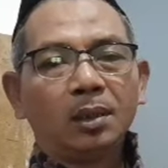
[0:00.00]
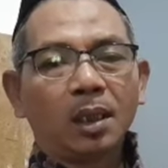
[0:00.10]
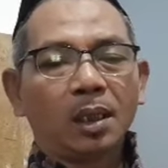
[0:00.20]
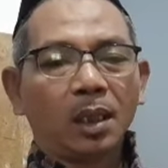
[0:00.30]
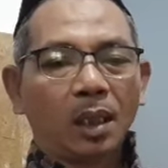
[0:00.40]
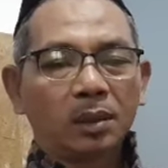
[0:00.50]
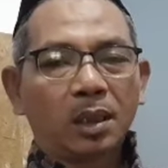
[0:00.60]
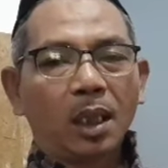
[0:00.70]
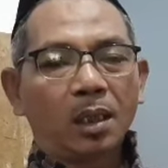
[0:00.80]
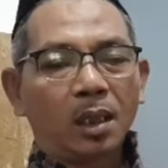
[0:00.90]

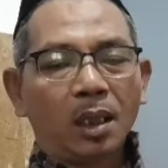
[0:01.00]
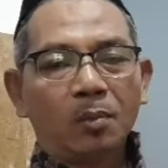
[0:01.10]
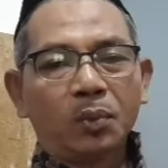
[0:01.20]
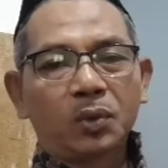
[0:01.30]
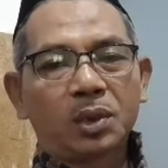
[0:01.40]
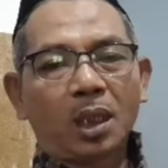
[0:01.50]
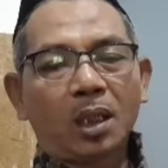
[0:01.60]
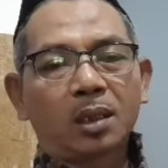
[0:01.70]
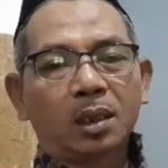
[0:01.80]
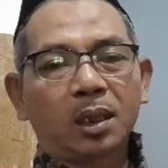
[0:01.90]
terlihat karena lampu
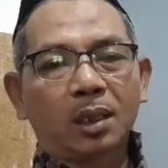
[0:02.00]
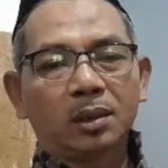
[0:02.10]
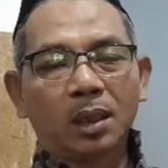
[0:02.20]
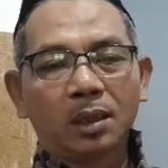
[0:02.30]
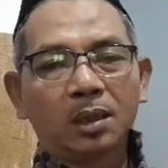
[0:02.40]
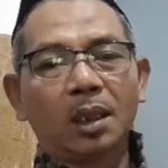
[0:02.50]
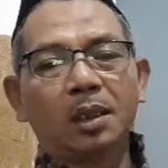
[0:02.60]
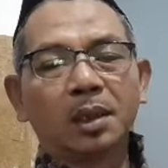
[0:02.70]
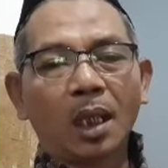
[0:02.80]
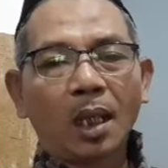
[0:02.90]
jarak dekatnya tidak
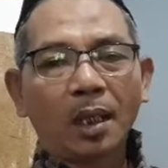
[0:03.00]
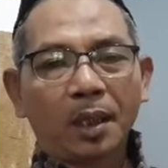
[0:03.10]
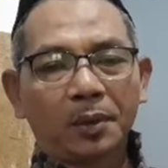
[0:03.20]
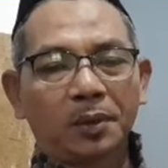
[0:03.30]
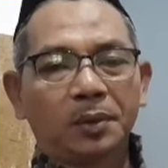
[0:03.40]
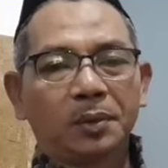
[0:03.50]
dinyalakan.